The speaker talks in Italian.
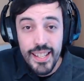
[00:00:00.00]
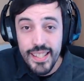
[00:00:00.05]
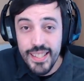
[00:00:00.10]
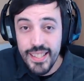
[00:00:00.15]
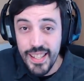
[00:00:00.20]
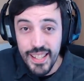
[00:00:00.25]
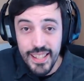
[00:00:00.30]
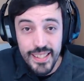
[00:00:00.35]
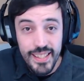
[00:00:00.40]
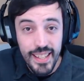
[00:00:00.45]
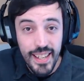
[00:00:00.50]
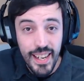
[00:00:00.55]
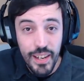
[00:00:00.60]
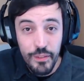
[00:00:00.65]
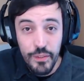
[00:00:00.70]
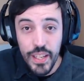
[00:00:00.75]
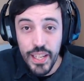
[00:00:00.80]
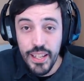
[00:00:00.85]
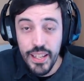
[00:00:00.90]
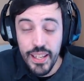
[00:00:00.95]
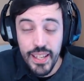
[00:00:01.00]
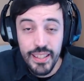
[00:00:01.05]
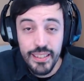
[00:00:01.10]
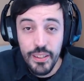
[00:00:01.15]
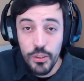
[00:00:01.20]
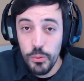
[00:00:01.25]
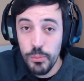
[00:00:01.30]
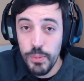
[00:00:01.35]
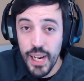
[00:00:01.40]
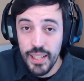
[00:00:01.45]
senza venire
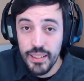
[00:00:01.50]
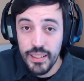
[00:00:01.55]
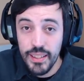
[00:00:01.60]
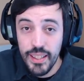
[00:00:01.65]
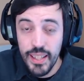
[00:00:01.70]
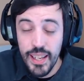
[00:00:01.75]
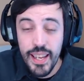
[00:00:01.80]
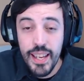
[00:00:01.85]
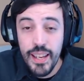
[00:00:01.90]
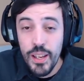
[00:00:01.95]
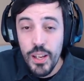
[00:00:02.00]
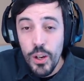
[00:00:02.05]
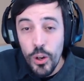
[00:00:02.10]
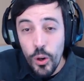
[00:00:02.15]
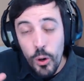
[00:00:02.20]
derubati e